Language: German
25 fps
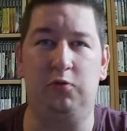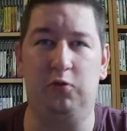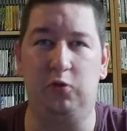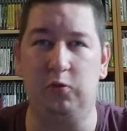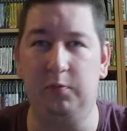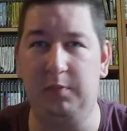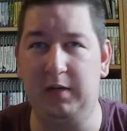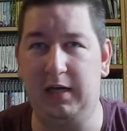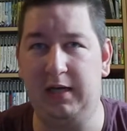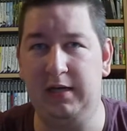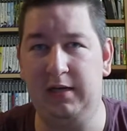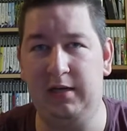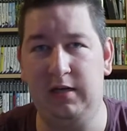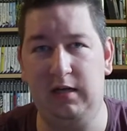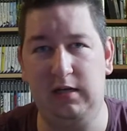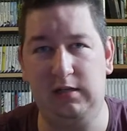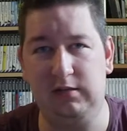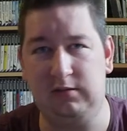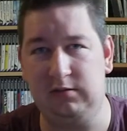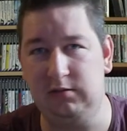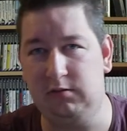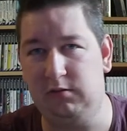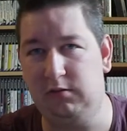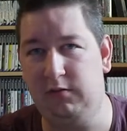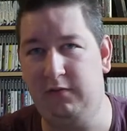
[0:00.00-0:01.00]
nur rumrennen.
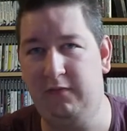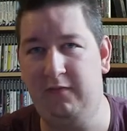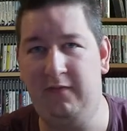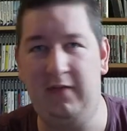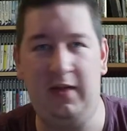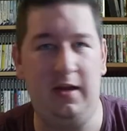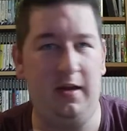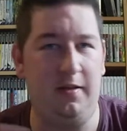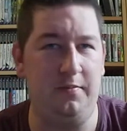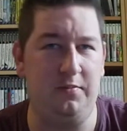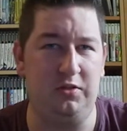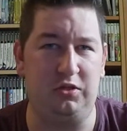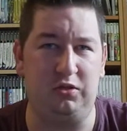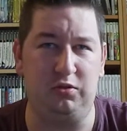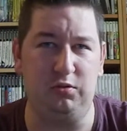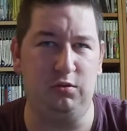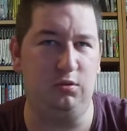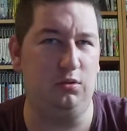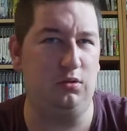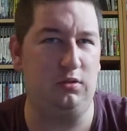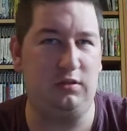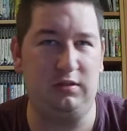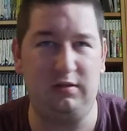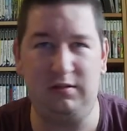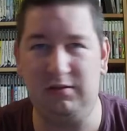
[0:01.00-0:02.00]
Also, wenn er mich
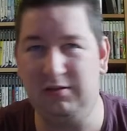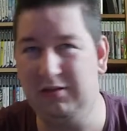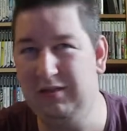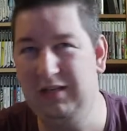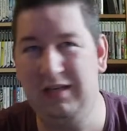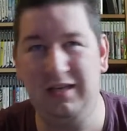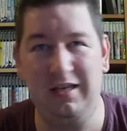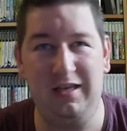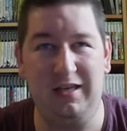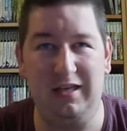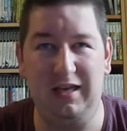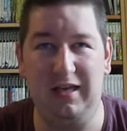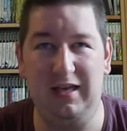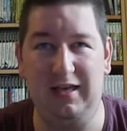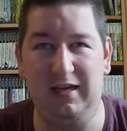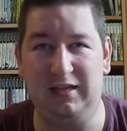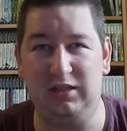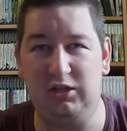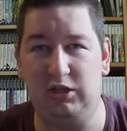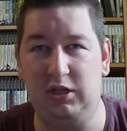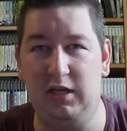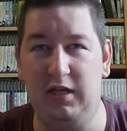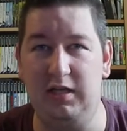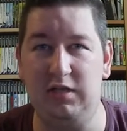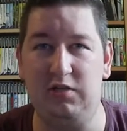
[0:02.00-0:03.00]
sucht, eher
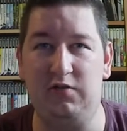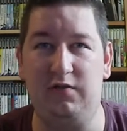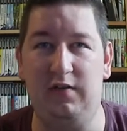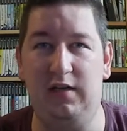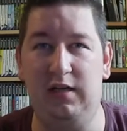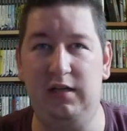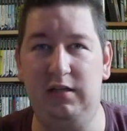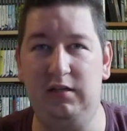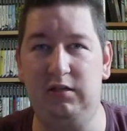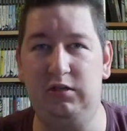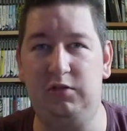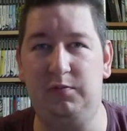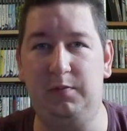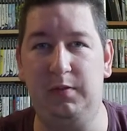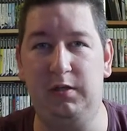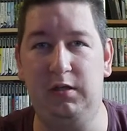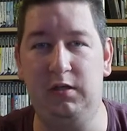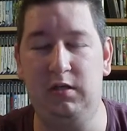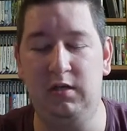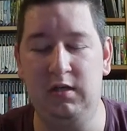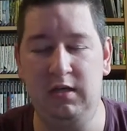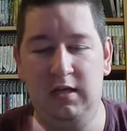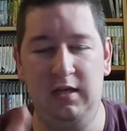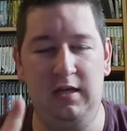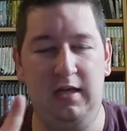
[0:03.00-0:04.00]
schlecht, weil ich bin
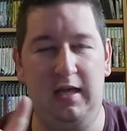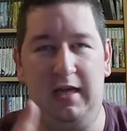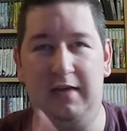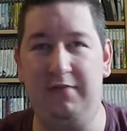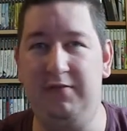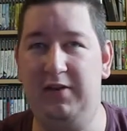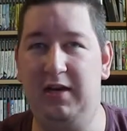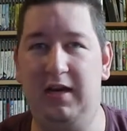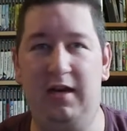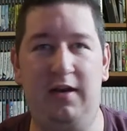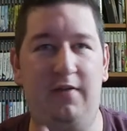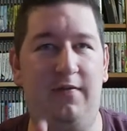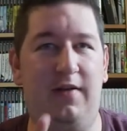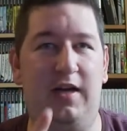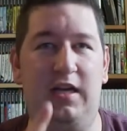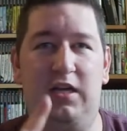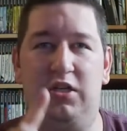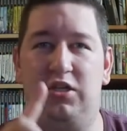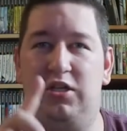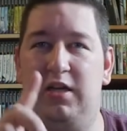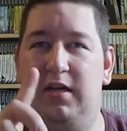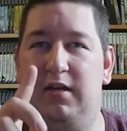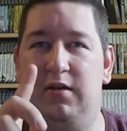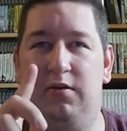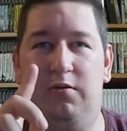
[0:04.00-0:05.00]
entweder in der
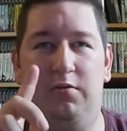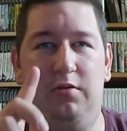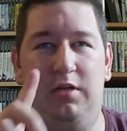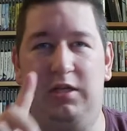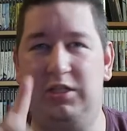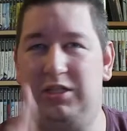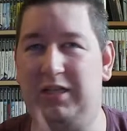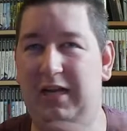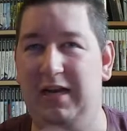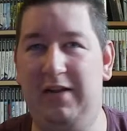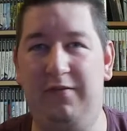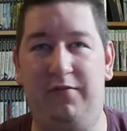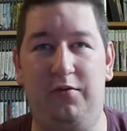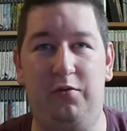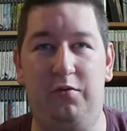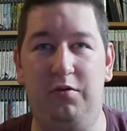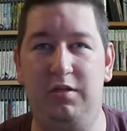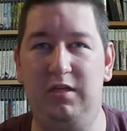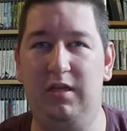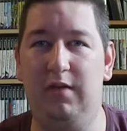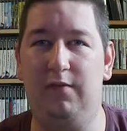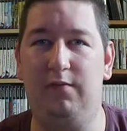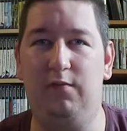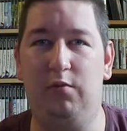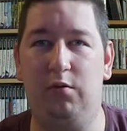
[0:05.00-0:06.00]
Warteschlange oder ich renne einfach nur
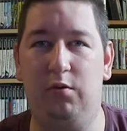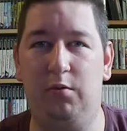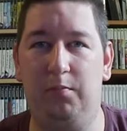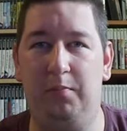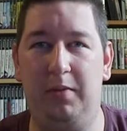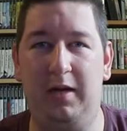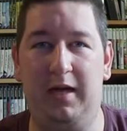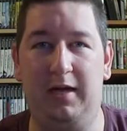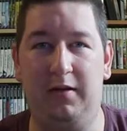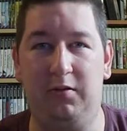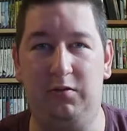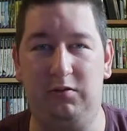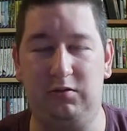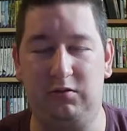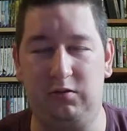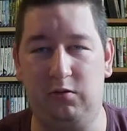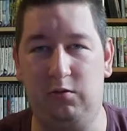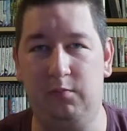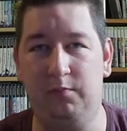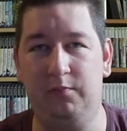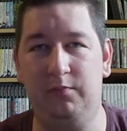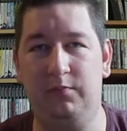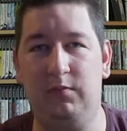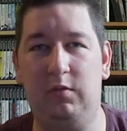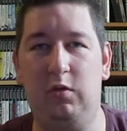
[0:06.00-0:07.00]
irgendwo planlos
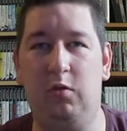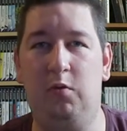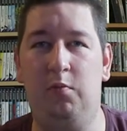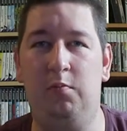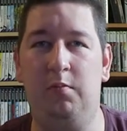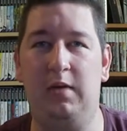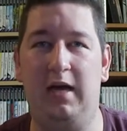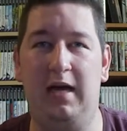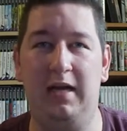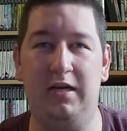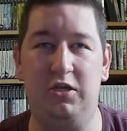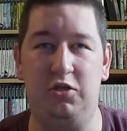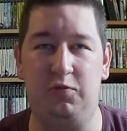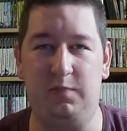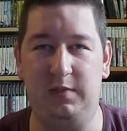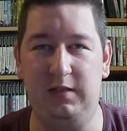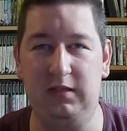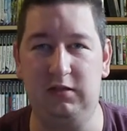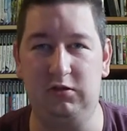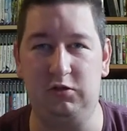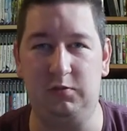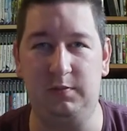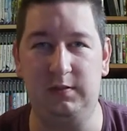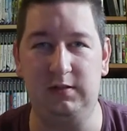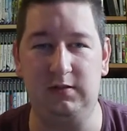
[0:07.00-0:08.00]
rum, um alle
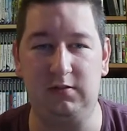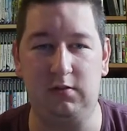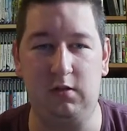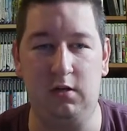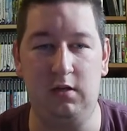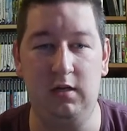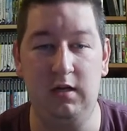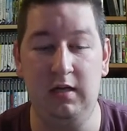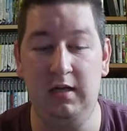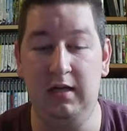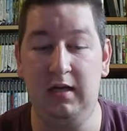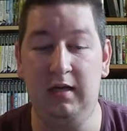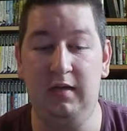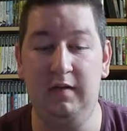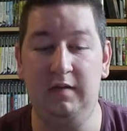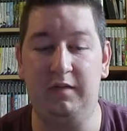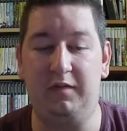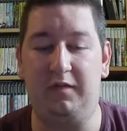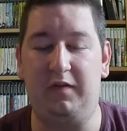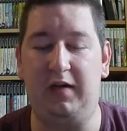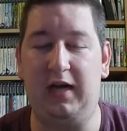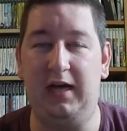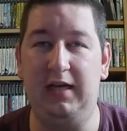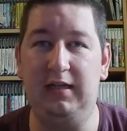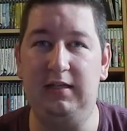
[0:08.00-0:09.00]
Spiele spielen zu können.
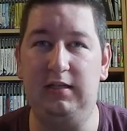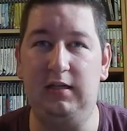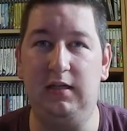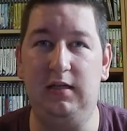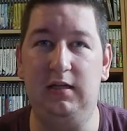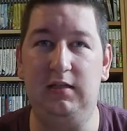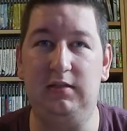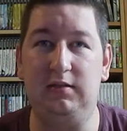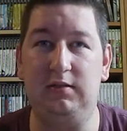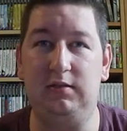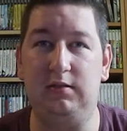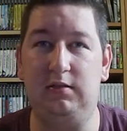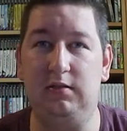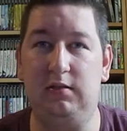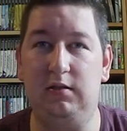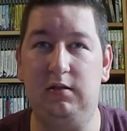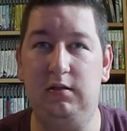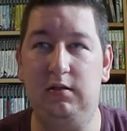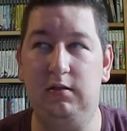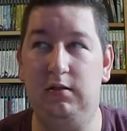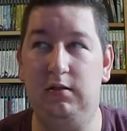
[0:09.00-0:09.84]
Freitags,